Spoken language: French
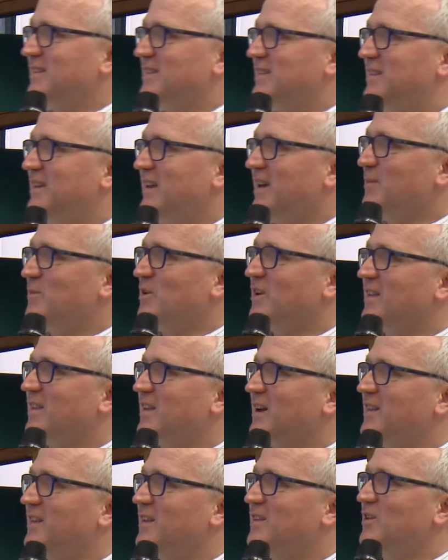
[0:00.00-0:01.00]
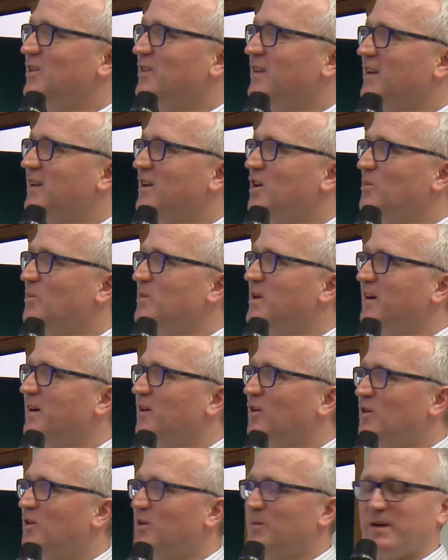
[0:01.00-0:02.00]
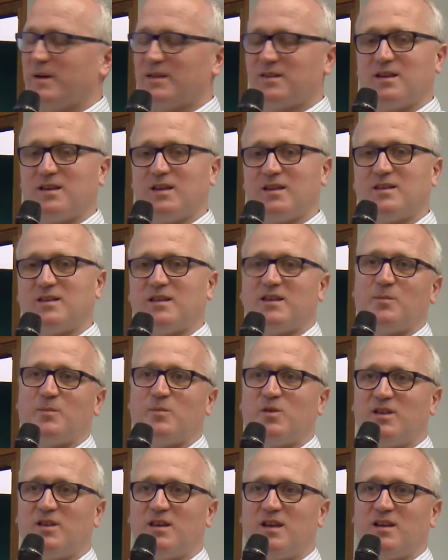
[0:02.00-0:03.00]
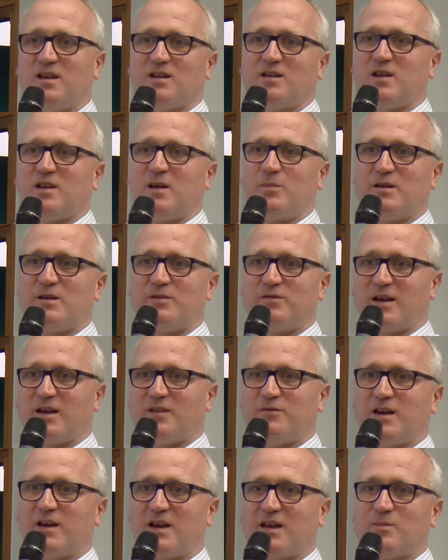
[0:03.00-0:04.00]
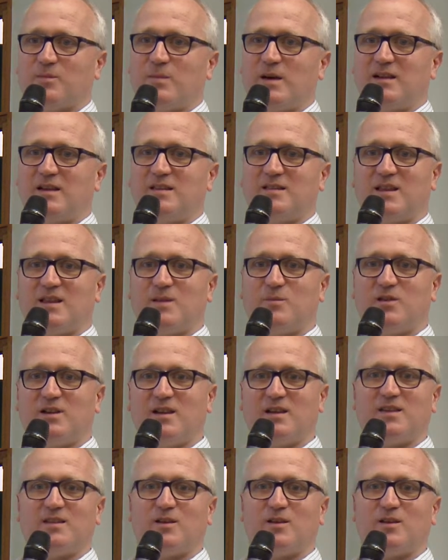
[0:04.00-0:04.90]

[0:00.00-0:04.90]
des monnaies traditionnelles comme l'euro, parce que c'est des monnaies qu'on appelle fiat money, c'est des monnaies qui ne